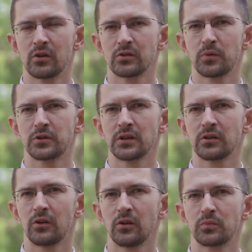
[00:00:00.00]

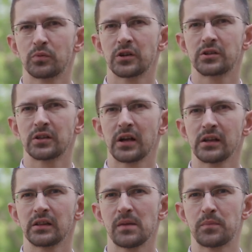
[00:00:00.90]
rozpoczęto od
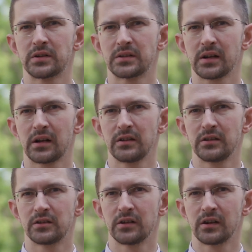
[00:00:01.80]
przeczytania depesz
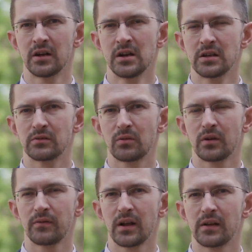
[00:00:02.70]
zagranicznych, z
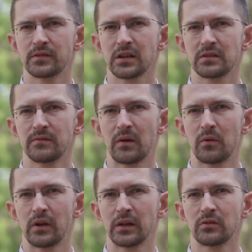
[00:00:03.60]
których wiele
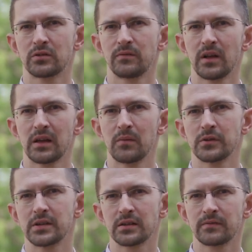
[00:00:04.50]
wskazywało na to, że wielkie
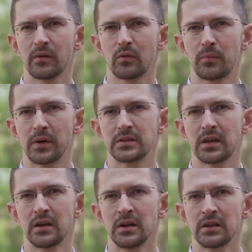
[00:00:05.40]
mocarstwa
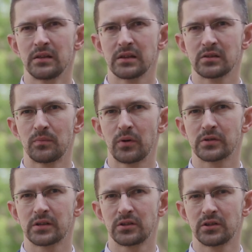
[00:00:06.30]
europejskie nie są
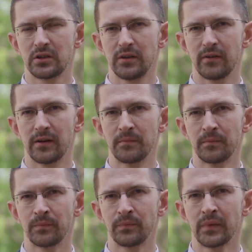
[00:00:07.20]
Polsce życzliwe.
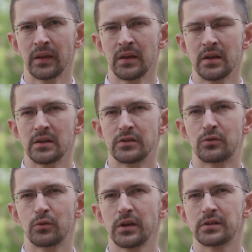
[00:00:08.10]
Z
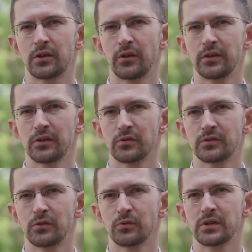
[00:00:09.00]
drugiej strony
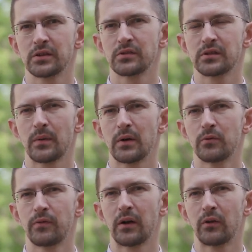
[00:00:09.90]
konstytucja została
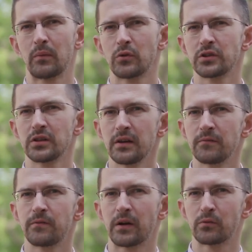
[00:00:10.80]
uchwalona może nie
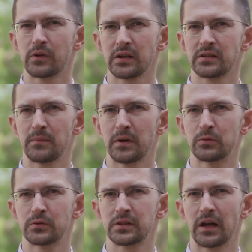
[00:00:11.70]
w warunkach
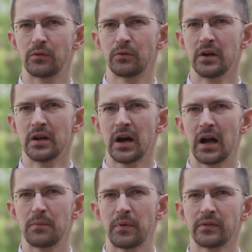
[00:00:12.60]
zamachu stanu,
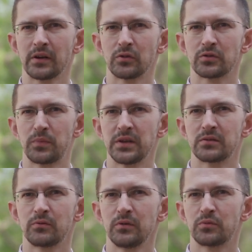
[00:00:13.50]
ale pewnego
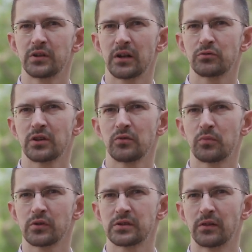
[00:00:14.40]
spisku i przy naruszeniu
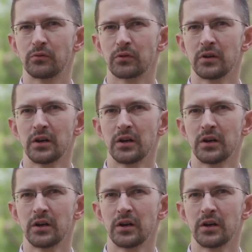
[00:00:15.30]
procedur.